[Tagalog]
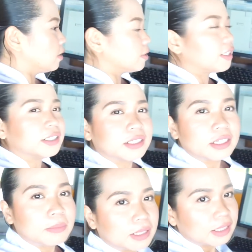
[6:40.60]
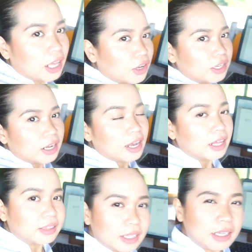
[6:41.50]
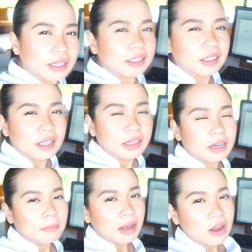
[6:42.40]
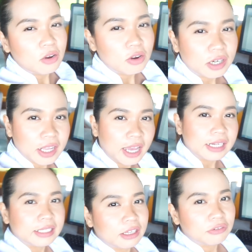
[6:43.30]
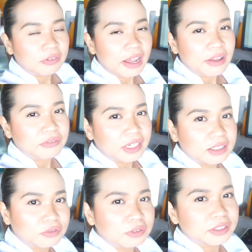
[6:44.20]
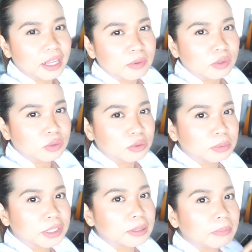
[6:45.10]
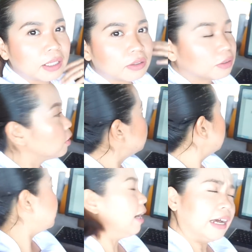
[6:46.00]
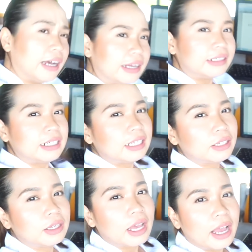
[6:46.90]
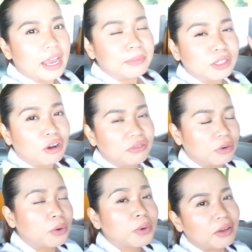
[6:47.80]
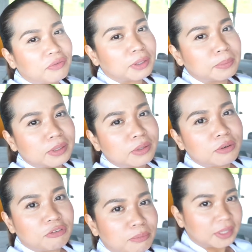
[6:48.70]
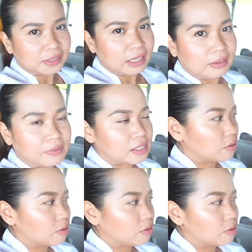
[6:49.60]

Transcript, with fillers: Start na naman tayo ng ating trabaho, reality of life. Not a full-time YouTuber, pero uh, really, I'm an OFW of Maldives.